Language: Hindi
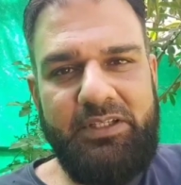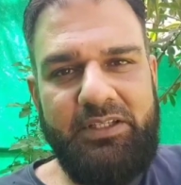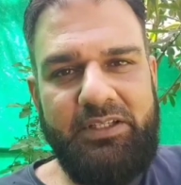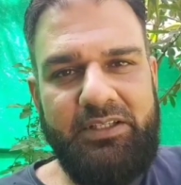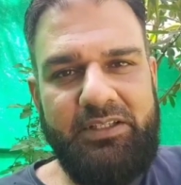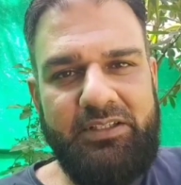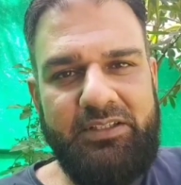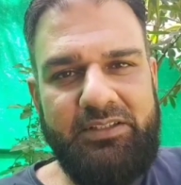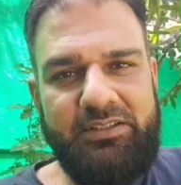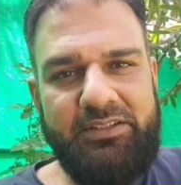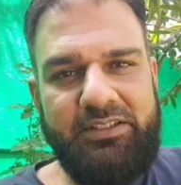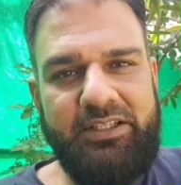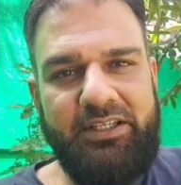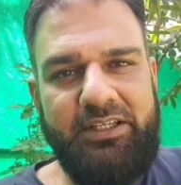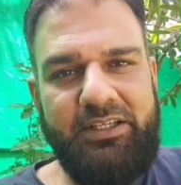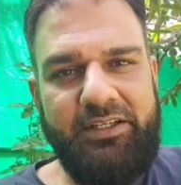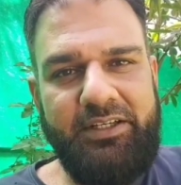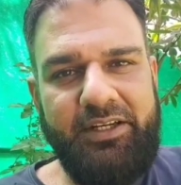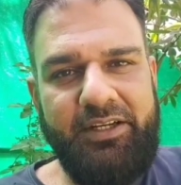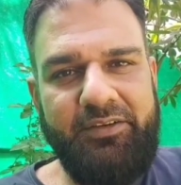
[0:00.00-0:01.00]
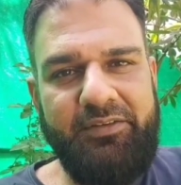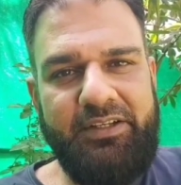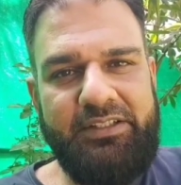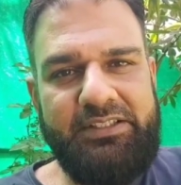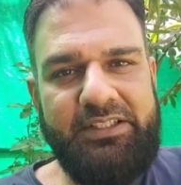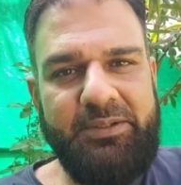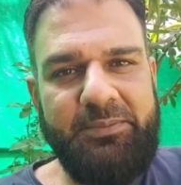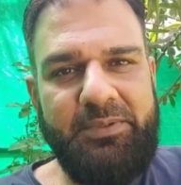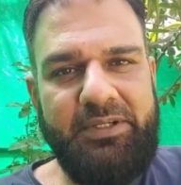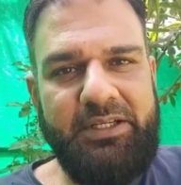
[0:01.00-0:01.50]
है
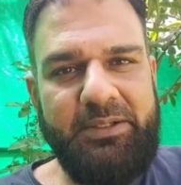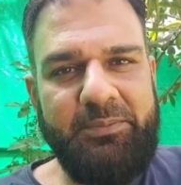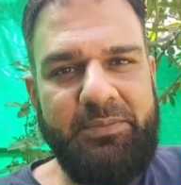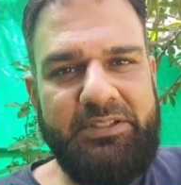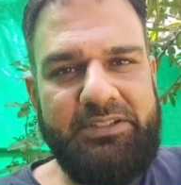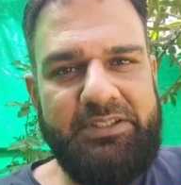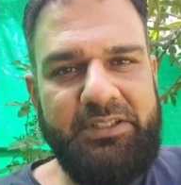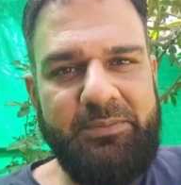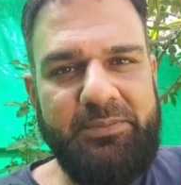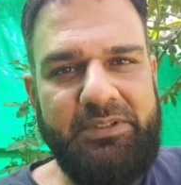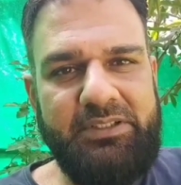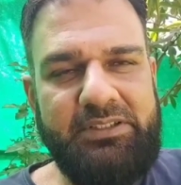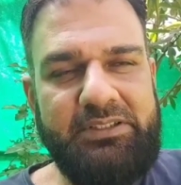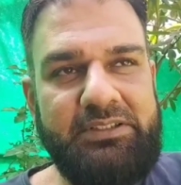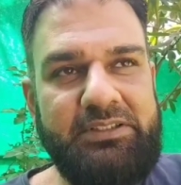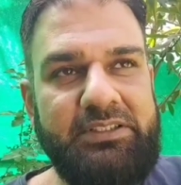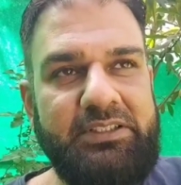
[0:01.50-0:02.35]
वैसे हमारे बच्चे भी